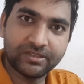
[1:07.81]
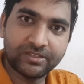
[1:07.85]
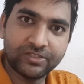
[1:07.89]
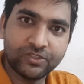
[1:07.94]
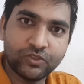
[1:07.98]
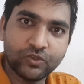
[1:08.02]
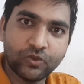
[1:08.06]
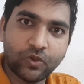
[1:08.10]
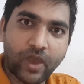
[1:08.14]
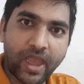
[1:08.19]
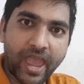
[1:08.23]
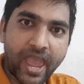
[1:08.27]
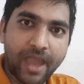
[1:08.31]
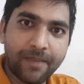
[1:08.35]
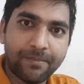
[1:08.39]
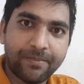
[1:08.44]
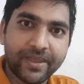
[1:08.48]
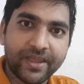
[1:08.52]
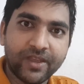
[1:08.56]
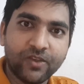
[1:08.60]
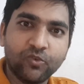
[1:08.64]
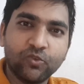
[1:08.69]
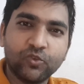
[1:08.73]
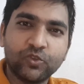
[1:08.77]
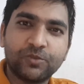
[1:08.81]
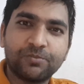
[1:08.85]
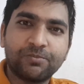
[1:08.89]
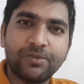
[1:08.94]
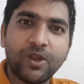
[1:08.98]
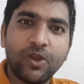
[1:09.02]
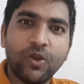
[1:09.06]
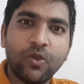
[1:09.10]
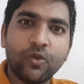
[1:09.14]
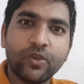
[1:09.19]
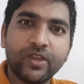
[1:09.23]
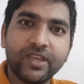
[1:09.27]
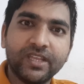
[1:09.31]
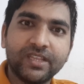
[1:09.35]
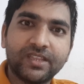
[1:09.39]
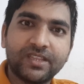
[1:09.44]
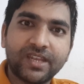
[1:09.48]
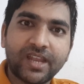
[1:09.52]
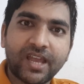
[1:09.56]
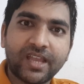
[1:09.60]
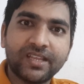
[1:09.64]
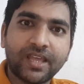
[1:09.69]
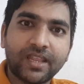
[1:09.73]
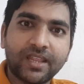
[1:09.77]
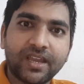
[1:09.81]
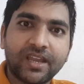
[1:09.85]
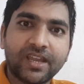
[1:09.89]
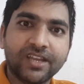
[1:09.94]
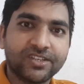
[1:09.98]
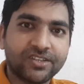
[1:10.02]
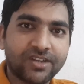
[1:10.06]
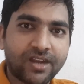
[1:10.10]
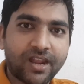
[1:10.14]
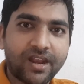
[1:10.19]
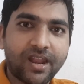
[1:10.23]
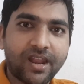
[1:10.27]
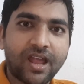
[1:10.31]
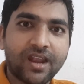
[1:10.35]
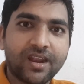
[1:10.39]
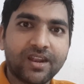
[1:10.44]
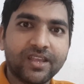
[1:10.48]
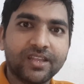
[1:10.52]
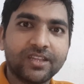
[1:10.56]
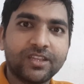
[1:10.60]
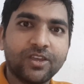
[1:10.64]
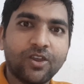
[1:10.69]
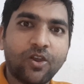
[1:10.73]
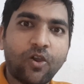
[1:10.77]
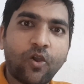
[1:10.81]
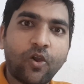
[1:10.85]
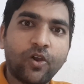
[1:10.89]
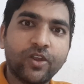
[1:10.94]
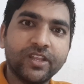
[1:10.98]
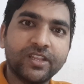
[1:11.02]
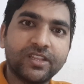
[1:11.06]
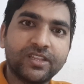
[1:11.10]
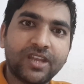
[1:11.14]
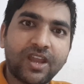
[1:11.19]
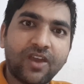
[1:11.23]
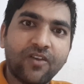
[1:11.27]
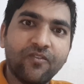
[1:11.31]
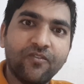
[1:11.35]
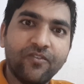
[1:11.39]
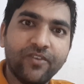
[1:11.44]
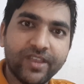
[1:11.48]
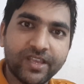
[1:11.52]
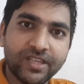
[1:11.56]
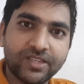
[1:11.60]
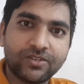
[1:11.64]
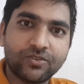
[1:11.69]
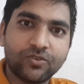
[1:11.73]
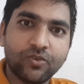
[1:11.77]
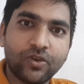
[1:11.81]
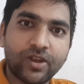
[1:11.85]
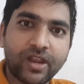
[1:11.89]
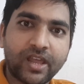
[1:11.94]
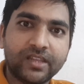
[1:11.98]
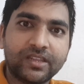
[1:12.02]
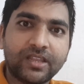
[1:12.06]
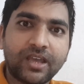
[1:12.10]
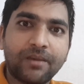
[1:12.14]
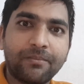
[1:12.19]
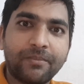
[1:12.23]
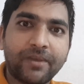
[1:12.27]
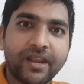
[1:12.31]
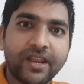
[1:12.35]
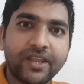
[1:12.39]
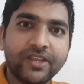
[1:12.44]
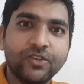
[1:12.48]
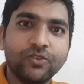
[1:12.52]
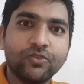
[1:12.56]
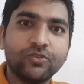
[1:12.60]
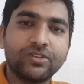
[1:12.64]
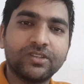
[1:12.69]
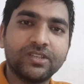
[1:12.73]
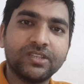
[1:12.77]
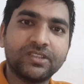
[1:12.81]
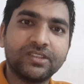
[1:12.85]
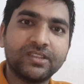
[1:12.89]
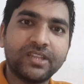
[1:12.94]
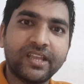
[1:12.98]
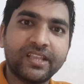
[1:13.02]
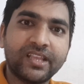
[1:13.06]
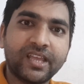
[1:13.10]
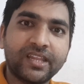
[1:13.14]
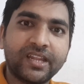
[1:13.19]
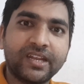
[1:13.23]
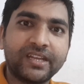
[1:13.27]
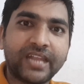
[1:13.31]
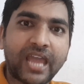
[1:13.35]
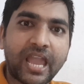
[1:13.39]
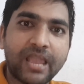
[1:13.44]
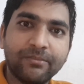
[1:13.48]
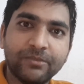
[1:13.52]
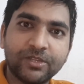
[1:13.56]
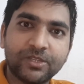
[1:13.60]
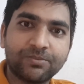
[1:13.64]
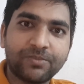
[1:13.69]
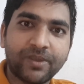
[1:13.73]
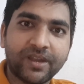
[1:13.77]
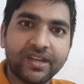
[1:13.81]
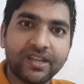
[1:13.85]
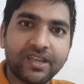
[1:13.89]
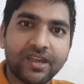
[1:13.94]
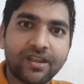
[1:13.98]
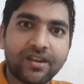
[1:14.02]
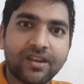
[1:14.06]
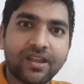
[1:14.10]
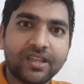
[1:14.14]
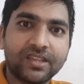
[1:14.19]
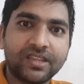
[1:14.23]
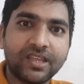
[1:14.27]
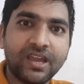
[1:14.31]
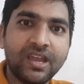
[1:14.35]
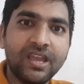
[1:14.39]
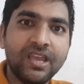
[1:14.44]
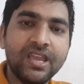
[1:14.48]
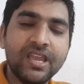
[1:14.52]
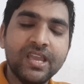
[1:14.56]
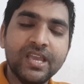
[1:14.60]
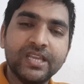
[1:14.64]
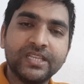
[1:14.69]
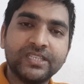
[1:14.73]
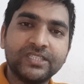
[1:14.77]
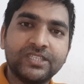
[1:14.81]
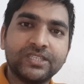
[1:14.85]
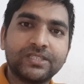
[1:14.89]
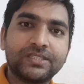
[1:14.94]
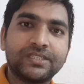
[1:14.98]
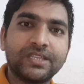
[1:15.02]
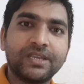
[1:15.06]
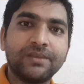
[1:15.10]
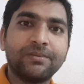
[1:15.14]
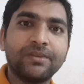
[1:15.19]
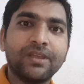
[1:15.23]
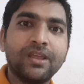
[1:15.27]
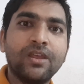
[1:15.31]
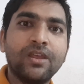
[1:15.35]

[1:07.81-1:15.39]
जो ऐप है उस पर लोग इतना ज़्यादा कचरा डाल रहे थे और इतना वेस्ट हो रहा था हमारा यूथ इतना ज़्यादा टाइम स्पेंड कर रहा था जिससे